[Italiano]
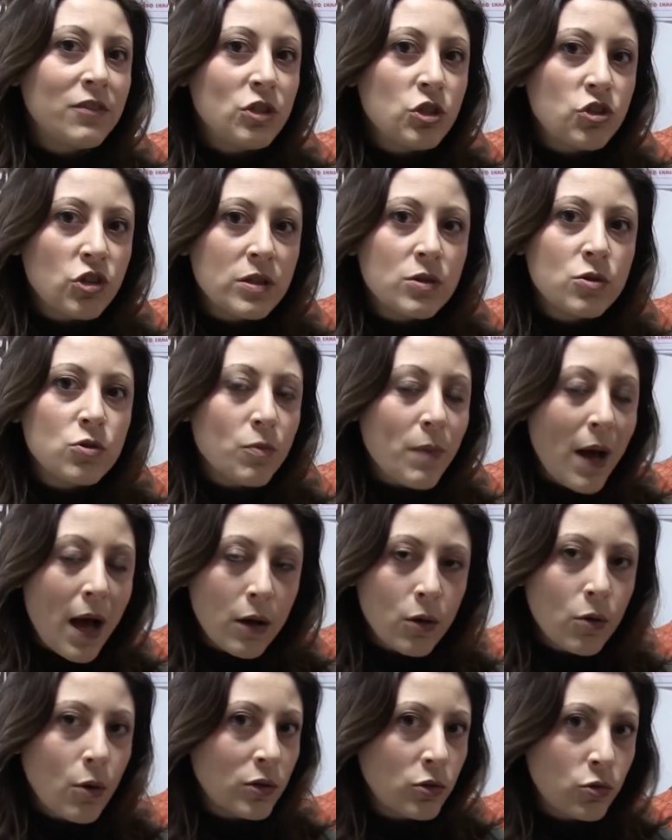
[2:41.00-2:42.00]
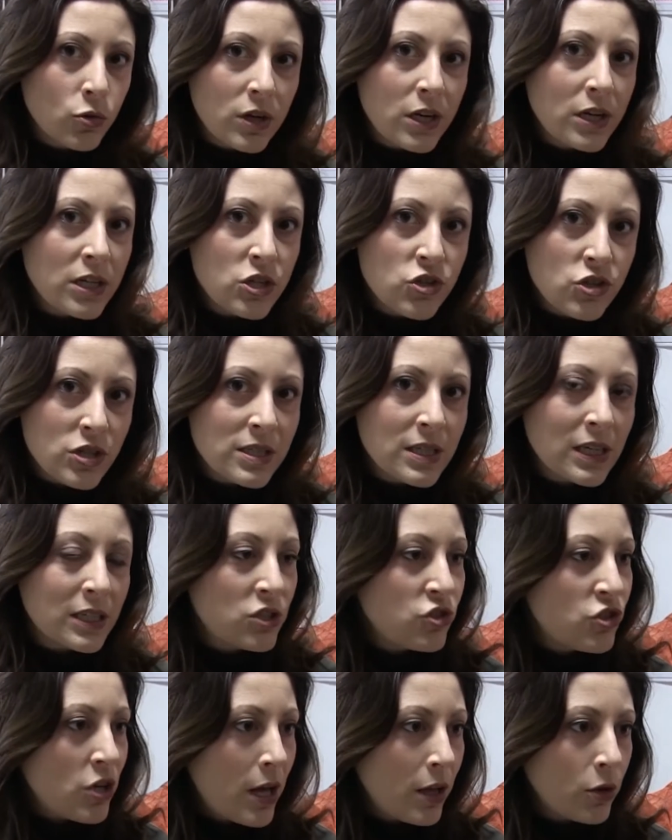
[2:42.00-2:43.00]
Vincenzo Manco, attore e regista
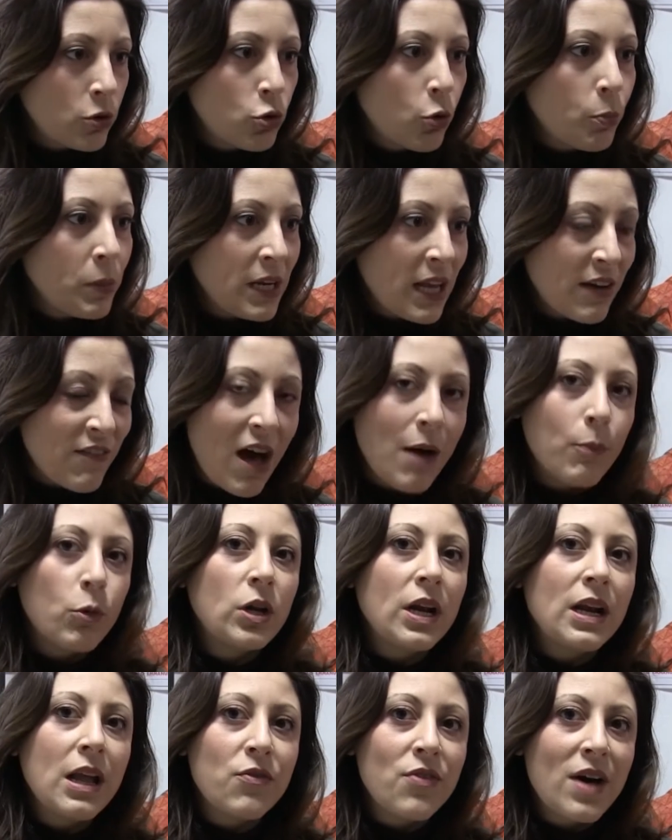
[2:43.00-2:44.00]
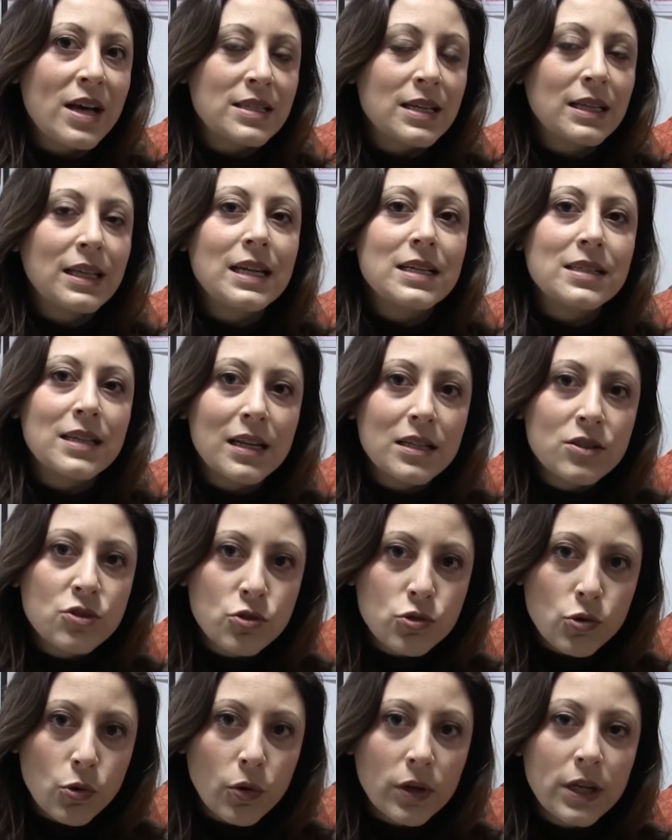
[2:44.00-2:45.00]
che già nominavamo nella fase delle
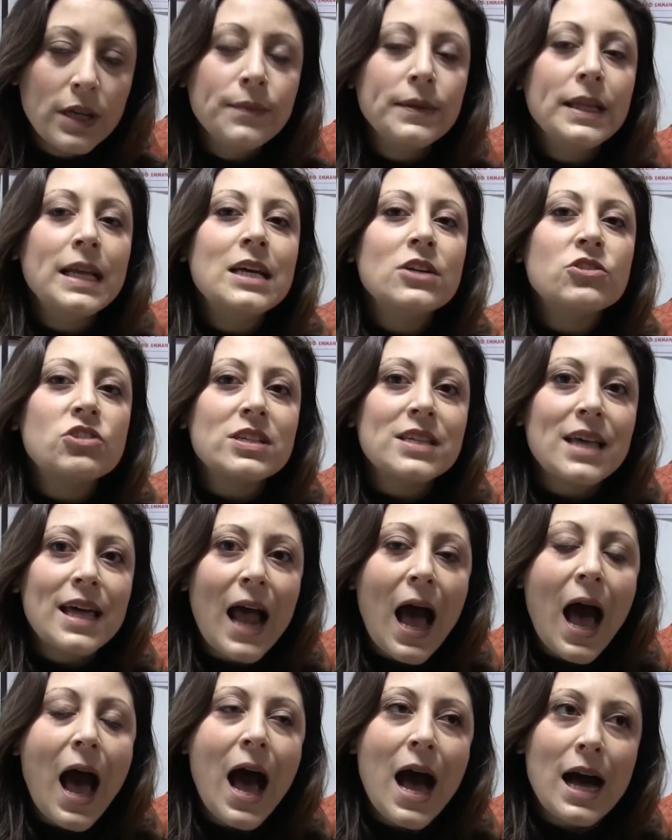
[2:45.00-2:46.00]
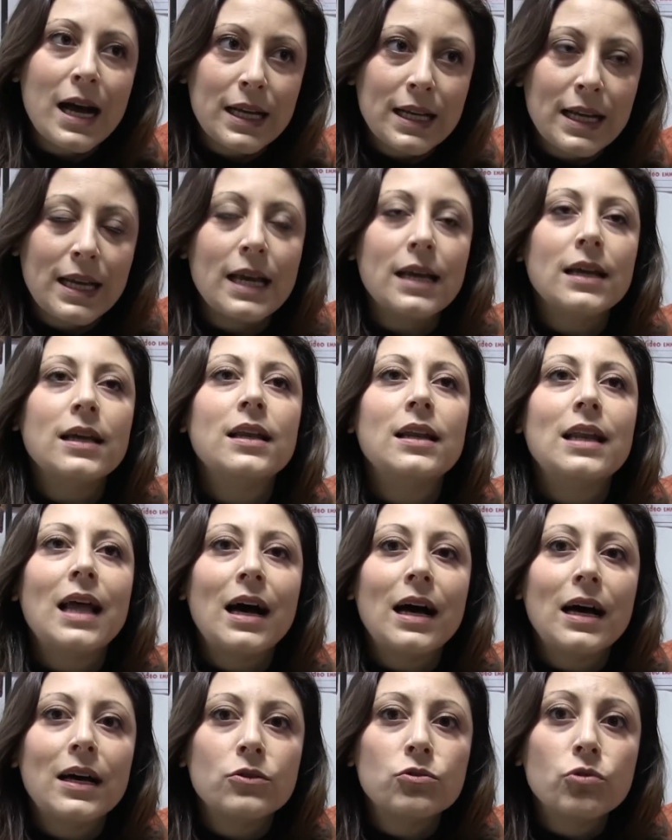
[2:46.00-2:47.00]
selezioni, ci sarà anche
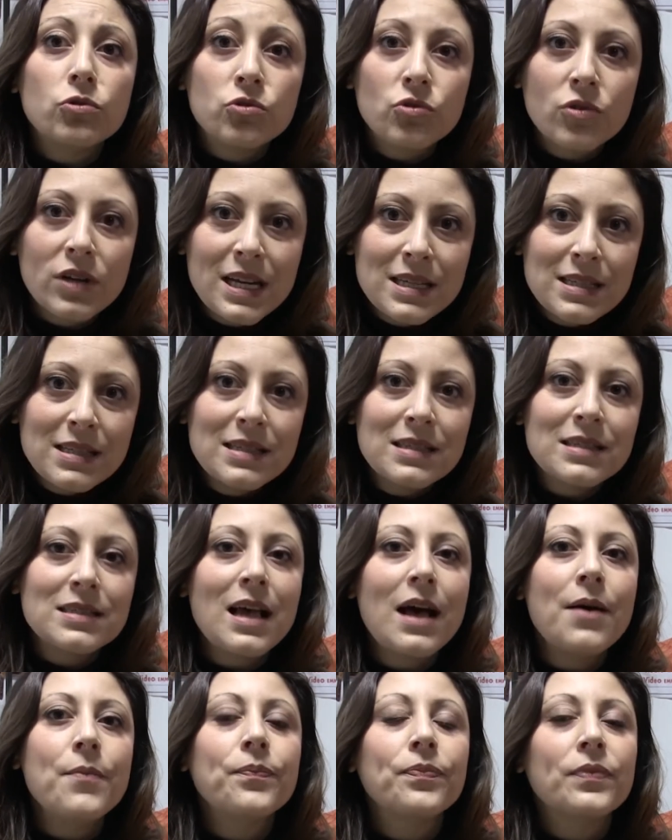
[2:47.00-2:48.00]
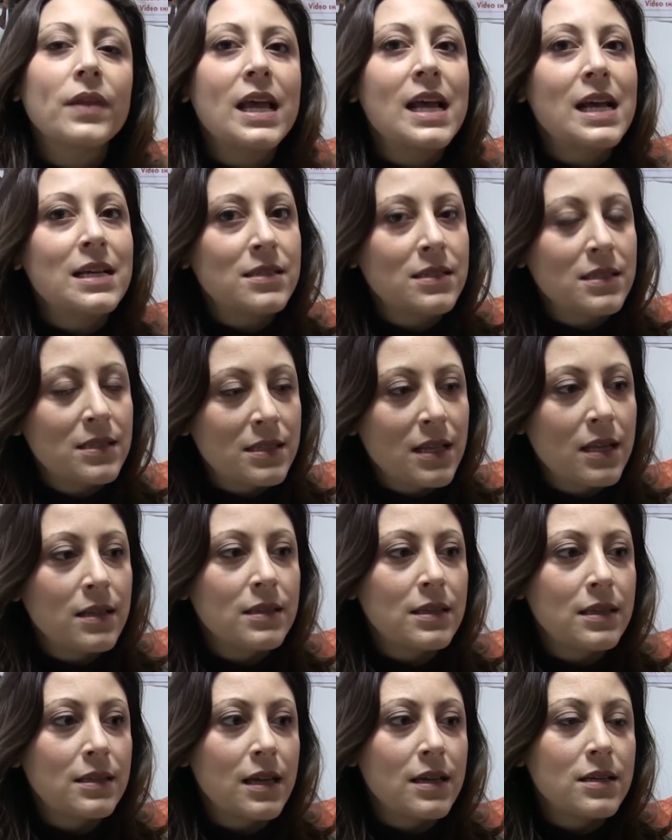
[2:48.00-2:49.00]
la dottoressa e
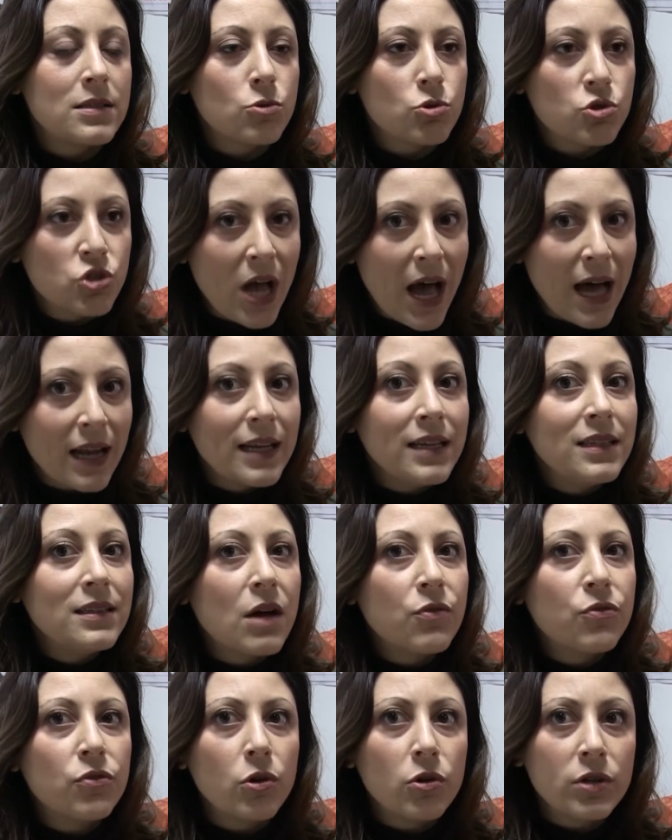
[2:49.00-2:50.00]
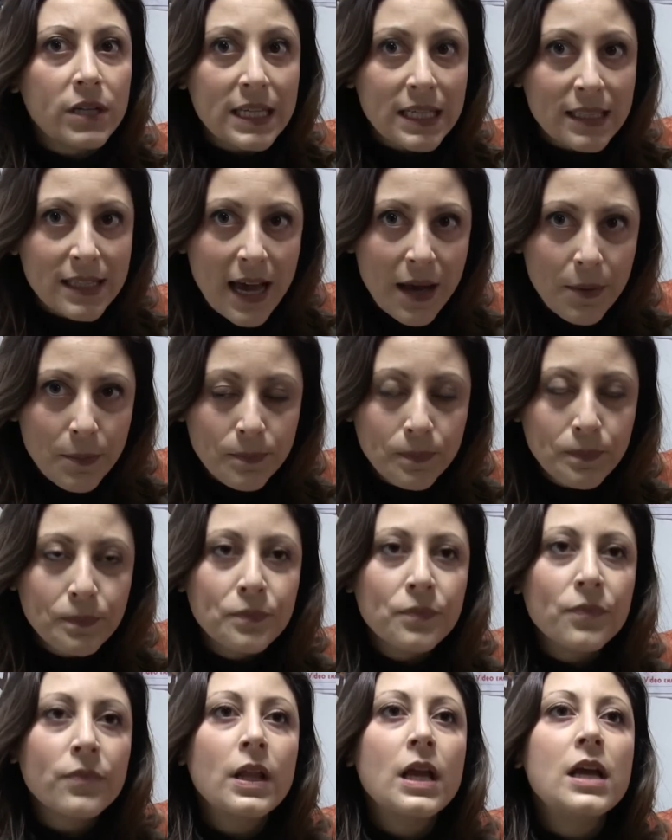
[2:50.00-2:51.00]
assistente sociale Ida Floridia,
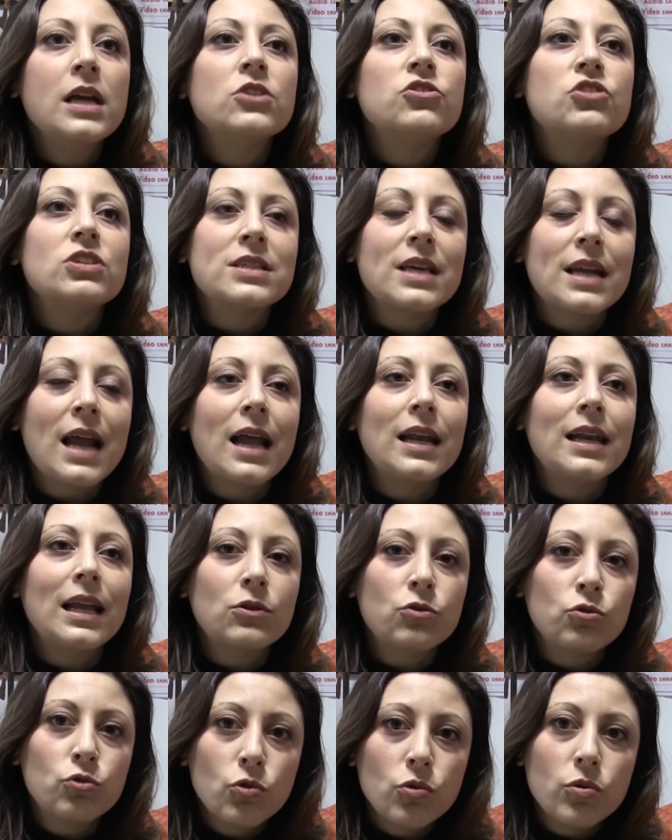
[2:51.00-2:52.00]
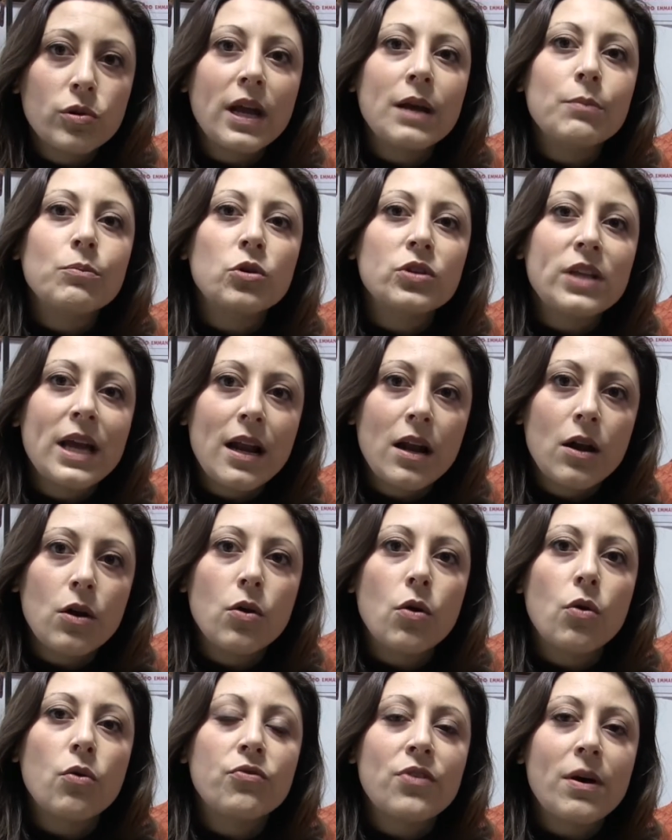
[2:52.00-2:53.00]
ci sarà l'attore e
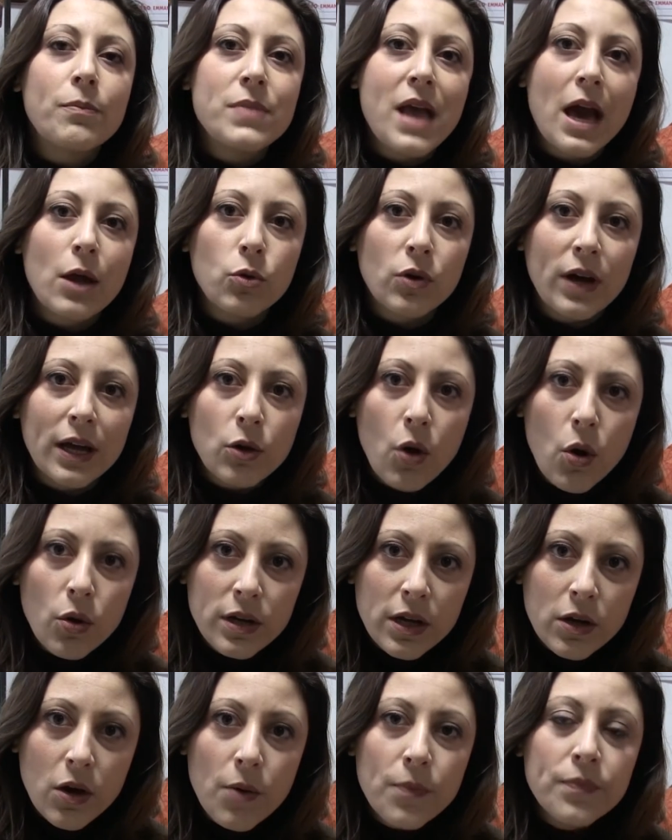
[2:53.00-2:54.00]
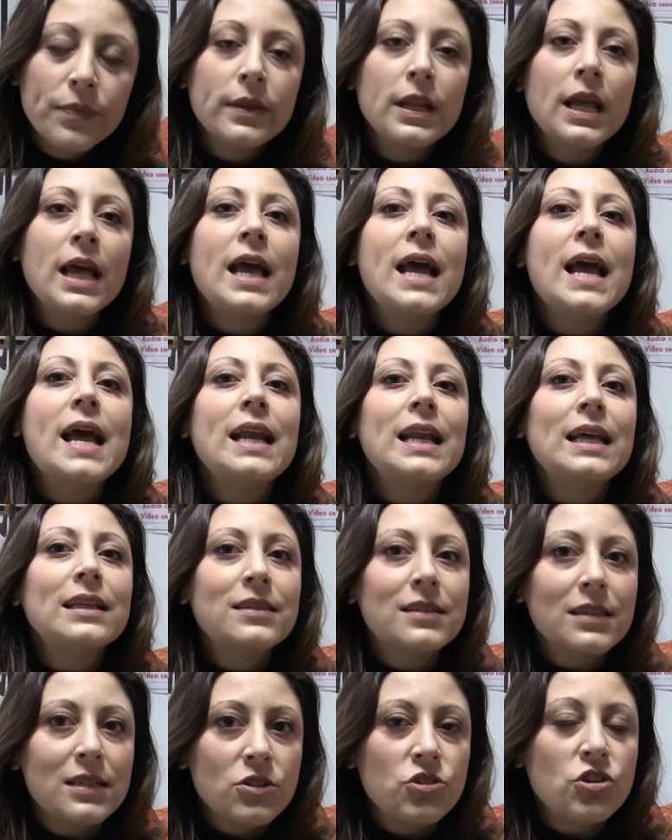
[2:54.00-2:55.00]
modello Fabiano Canonico e
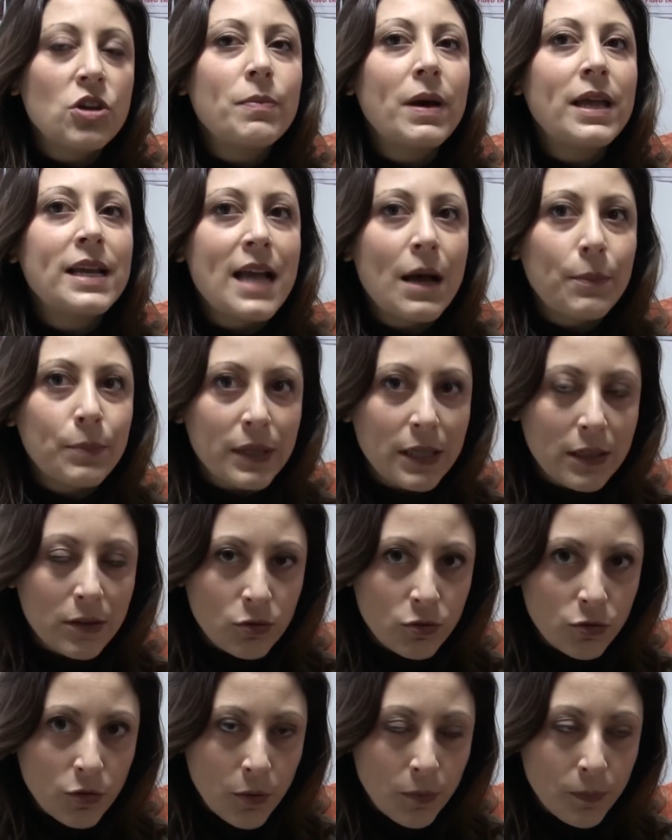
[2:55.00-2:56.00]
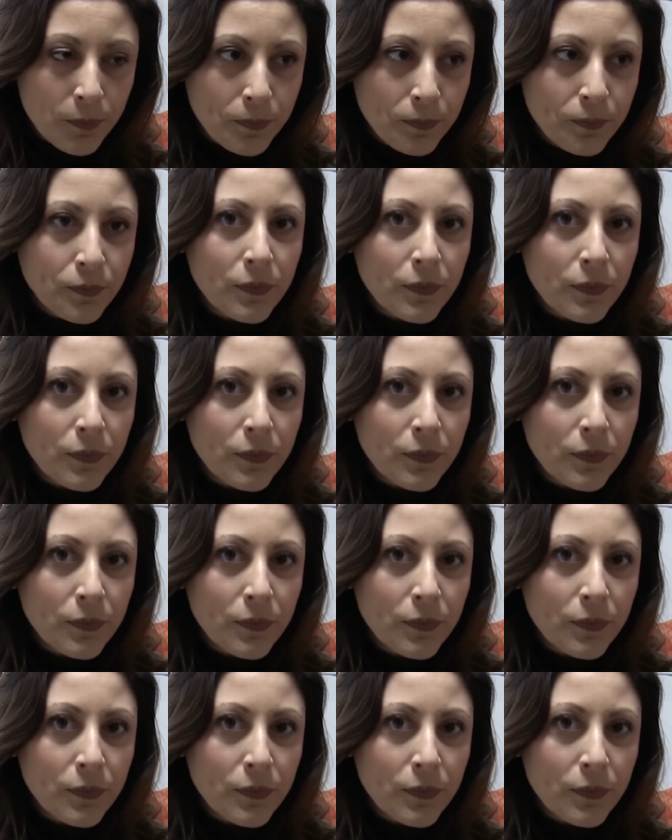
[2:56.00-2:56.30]
l'attrice Maria Pinto.